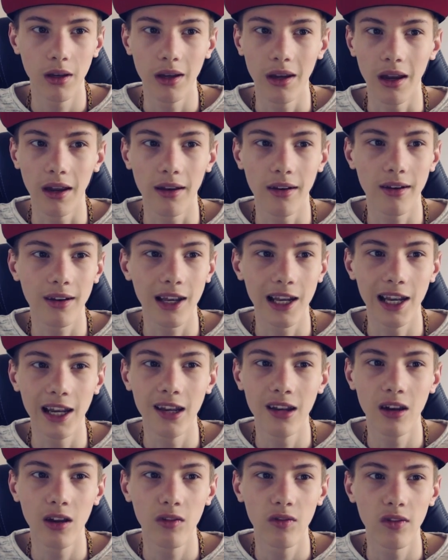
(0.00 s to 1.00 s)
in andere
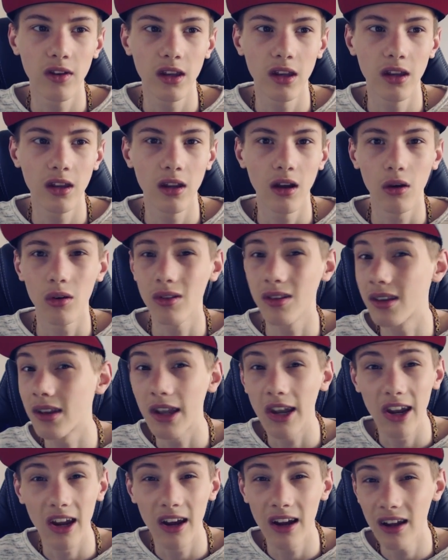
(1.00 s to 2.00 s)
Länder wie
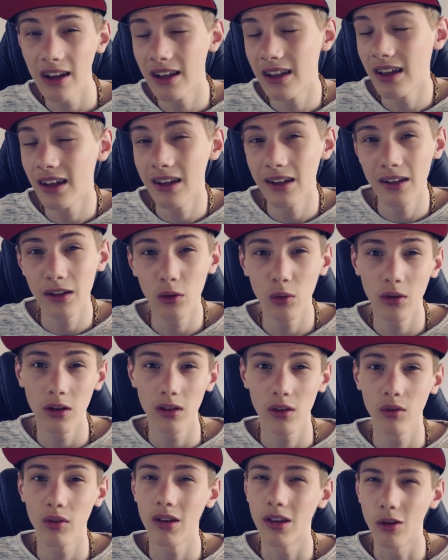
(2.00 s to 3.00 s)
Australien
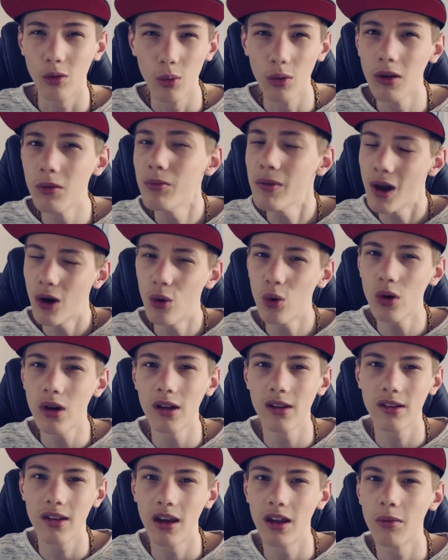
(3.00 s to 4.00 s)
oder sowas. Das würde ich mir auch
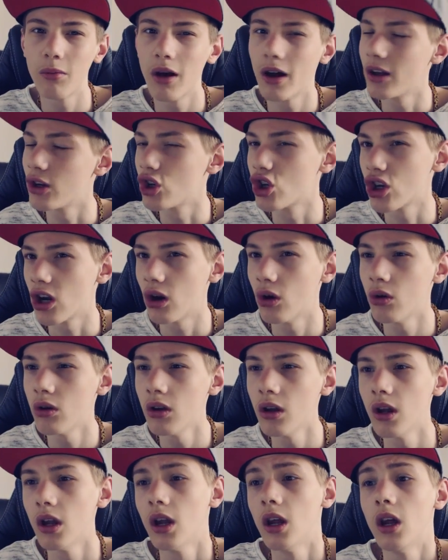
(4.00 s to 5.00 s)
ganz gerne mal anschauen.